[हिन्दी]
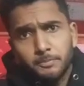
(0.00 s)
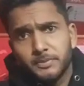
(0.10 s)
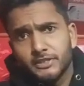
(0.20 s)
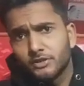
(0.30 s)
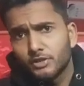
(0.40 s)

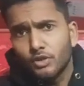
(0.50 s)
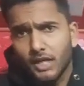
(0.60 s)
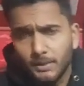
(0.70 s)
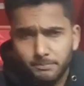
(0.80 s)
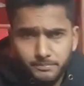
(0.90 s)
वीडियो
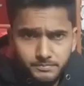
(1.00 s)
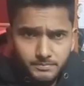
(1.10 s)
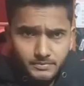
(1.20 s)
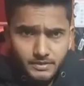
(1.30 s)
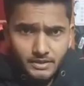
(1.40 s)
आप
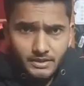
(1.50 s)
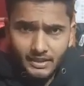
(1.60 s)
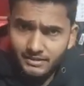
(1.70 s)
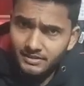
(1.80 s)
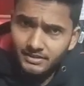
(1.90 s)

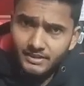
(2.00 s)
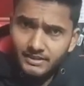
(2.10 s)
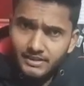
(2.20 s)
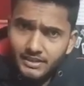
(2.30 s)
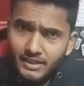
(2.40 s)
लास्ट तक
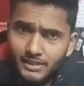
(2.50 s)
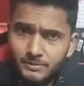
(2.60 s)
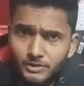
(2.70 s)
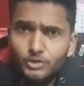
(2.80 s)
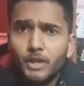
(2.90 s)
देखें अगर
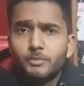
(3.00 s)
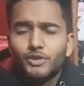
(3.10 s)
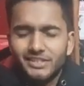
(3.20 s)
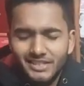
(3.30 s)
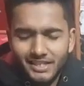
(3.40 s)
वीडियो आपको
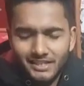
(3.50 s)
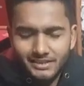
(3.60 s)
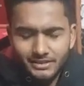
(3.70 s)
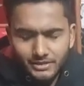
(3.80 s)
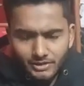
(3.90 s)
अच्छा
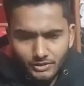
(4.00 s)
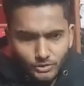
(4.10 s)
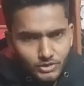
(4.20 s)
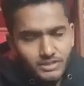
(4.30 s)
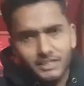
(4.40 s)
लगे
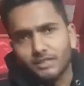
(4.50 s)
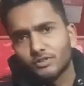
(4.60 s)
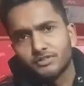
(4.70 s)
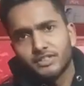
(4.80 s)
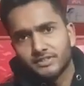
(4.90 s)
तो चैनल
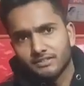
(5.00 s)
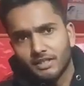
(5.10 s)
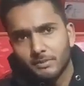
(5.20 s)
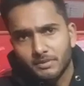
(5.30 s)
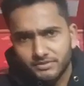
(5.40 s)
को
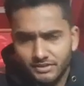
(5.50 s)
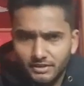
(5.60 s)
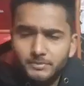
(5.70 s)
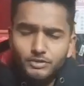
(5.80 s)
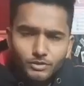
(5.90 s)
सब्सक्राइब अवश्य कर
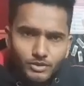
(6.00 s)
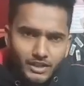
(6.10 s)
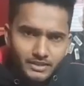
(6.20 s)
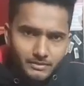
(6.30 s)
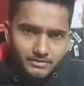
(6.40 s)
दें वीडियो को
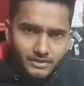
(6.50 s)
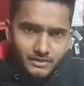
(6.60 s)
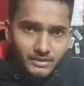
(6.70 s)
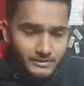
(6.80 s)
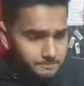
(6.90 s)
लाइक अवश्य
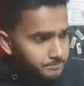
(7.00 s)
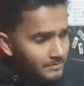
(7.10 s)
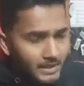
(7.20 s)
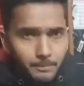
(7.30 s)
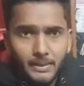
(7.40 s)
कर दें
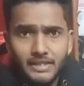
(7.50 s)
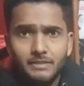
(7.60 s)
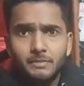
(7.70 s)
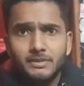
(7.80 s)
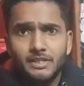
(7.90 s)
पहले
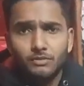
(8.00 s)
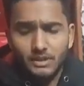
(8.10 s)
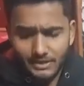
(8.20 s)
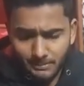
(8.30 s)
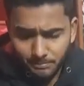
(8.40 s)
मैं
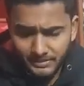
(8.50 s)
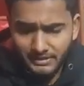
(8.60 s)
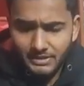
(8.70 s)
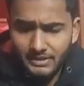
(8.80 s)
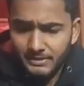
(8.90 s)
बताऊंगा
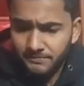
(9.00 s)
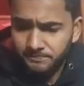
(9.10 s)
कंपनी ने